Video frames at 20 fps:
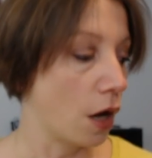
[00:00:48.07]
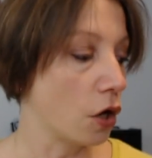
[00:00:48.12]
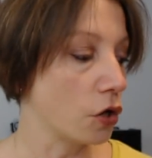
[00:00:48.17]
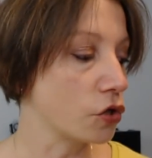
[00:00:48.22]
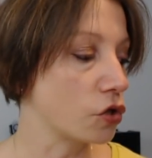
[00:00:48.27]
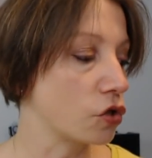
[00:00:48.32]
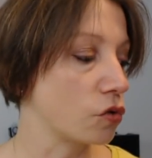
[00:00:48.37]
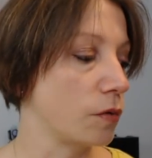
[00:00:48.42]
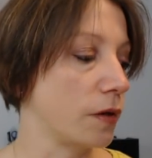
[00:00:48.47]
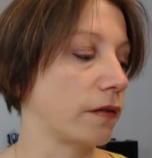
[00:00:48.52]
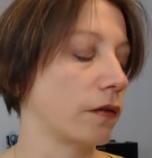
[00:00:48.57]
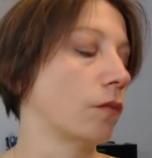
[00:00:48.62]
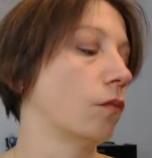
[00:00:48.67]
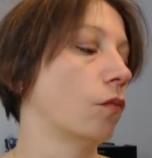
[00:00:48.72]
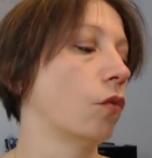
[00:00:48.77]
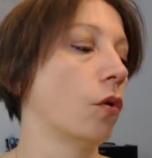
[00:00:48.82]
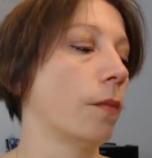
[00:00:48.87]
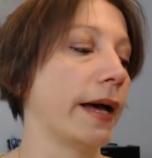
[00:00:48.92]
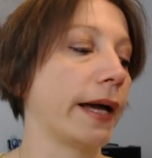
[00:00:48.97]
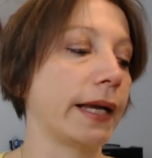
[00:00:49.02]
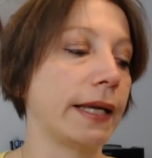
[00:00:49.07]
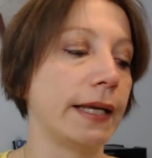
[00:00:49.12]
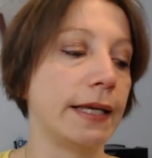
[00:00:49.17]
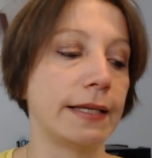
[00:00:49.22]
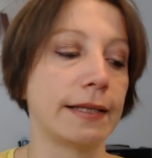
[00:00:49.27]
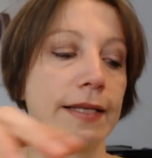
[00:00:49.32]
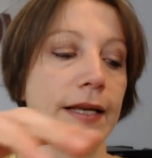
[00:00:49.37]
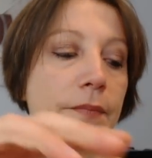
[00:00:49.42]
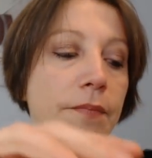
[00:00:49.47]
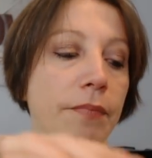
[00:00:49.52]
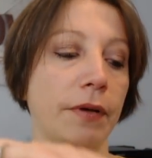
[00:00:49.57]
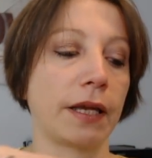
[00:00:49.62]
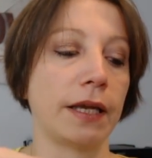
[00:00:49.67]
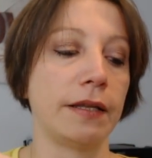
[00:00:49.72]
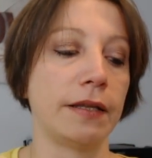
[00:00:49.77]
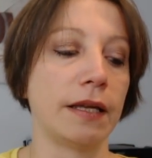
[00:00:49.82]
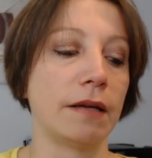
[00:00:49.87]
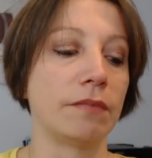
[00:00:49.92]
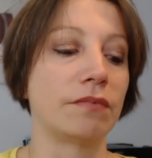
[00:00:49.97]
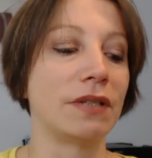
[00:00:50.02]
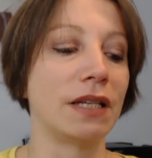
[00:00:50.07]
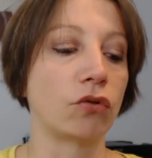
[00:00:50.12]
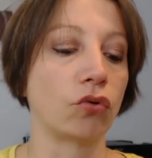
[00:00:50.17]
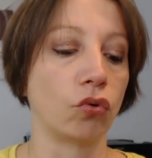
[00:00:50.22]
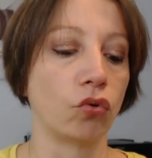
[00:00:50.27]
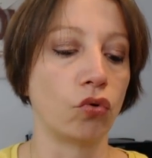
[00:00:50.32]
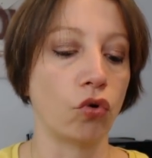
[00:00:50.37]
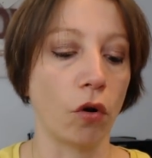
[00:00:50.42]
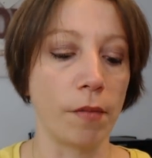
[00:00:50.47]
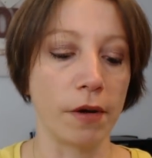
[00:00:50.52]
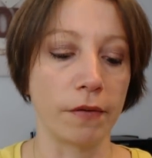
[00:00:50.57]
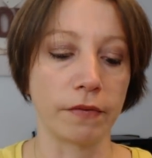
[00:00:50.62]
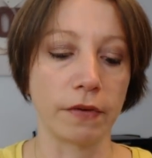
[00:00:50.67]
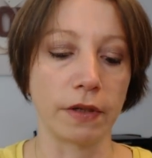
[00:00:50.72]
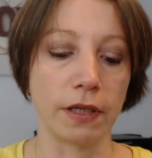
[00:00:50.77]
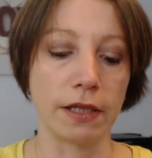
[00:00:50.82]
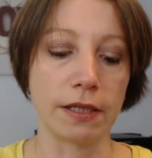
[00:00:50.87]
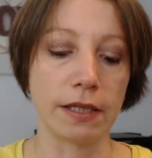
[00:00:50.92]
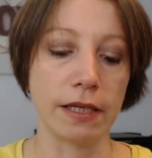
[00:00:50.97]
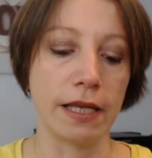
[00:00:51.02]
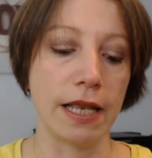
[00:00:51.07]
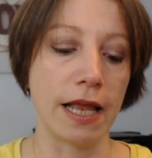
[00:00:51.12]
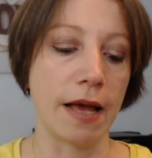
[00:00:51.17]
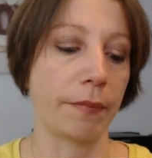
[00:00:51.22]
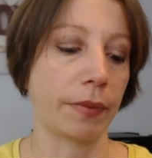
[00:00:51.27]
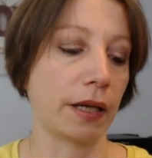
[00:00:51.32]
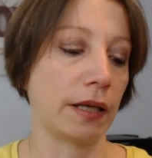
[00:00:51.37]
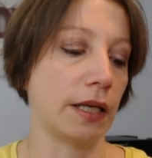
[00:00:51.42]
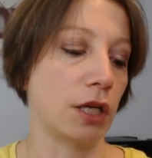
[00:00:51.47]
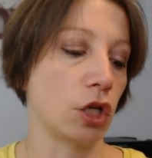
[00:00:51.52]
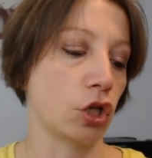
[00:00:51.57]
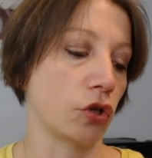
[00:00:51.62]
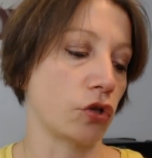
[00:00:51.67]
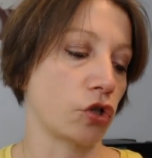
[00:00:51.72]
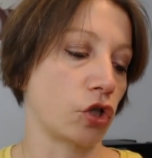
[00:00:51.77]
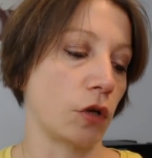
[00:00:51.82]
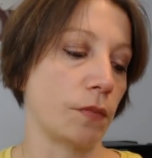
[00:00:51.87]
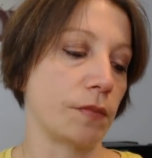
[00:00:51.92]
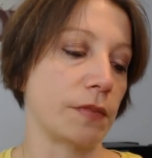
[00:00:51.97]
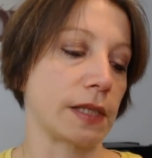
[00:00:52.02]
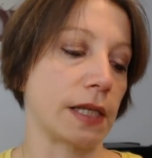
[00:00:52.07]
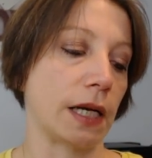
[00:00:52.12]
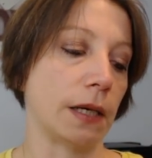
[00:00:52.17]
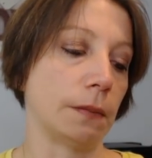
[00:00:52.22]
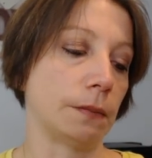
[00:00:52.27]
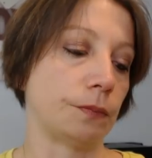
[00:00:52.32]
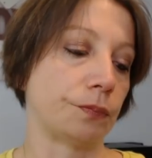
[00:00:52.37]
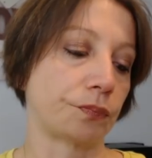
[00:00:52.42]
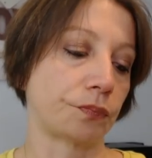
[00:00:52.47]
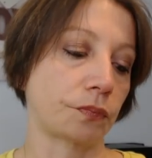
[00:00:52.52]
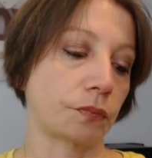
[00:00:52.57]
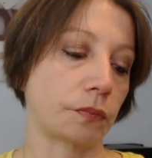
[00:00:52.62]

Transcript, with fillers: Ensuite, mon mari s'est pris des petites gourmandises. Il a pris des choses comme ça.